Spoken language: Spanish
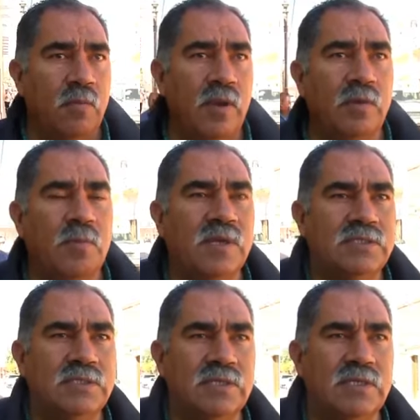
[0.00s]
Bueno,
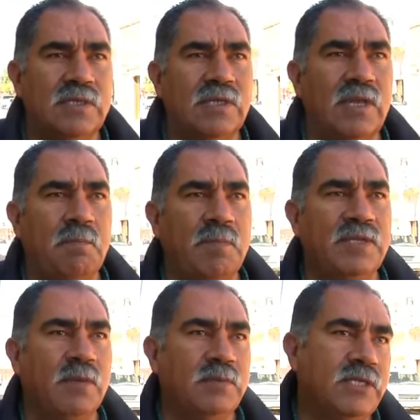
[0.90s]
pues eh,
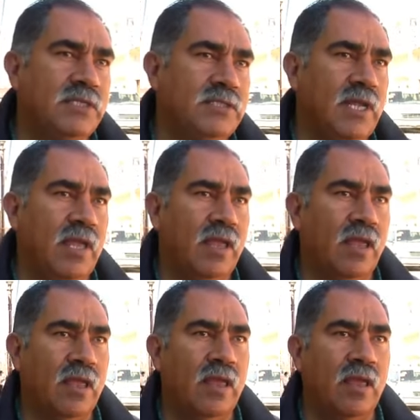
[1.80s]
empezamos
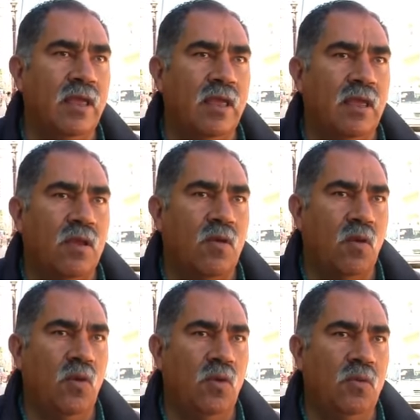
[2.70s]
este,
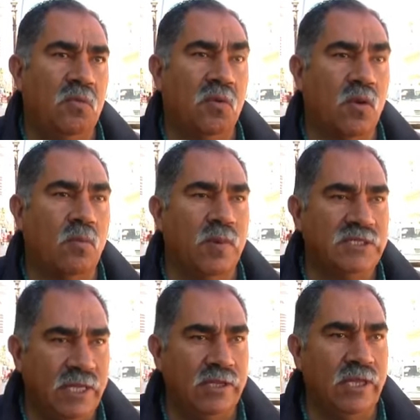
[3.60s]
con,
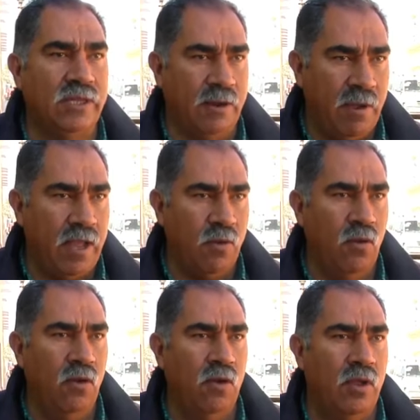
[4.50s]
bastante
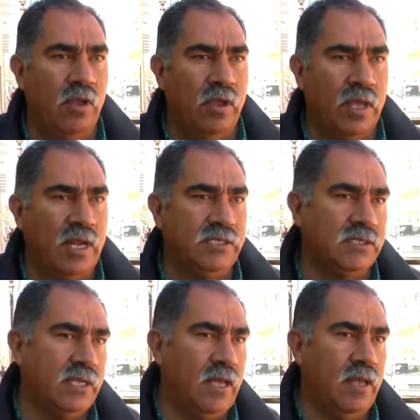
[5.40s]
trabajo,
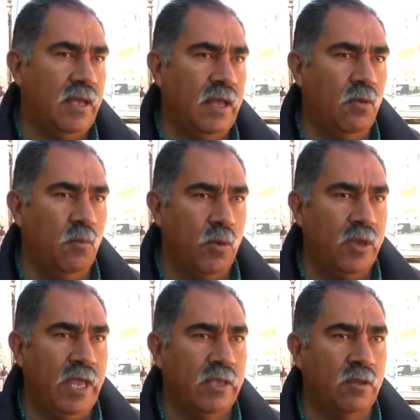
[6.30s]
gracias a, un
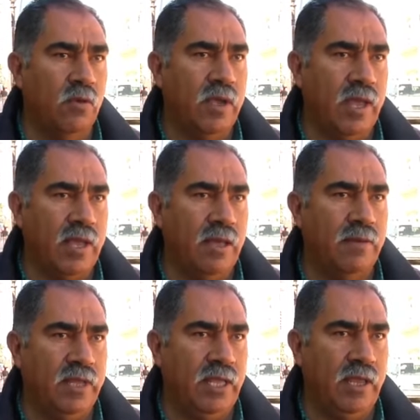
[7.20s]
proyecto que
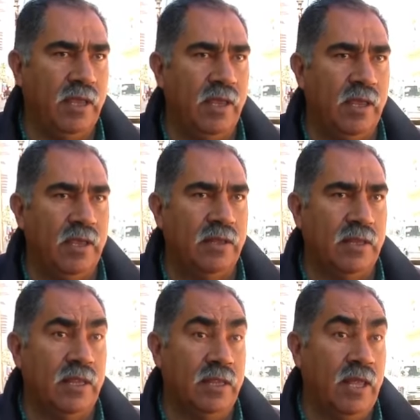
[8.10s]
acaba de,
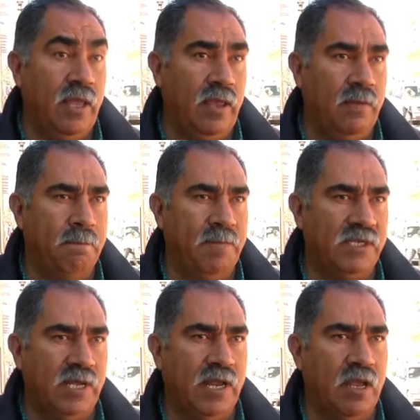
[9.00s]

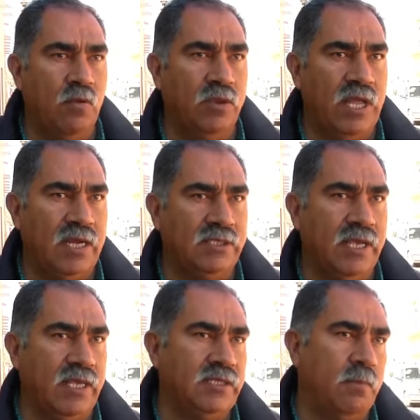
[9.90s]
empezar a
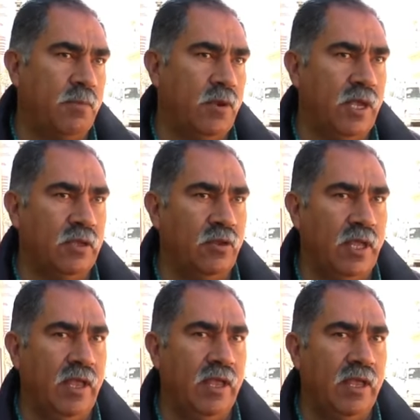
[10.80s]
ejecutarse, que es el proyecto
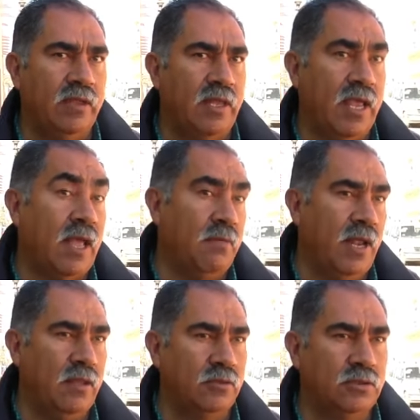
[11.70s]
de, de cableado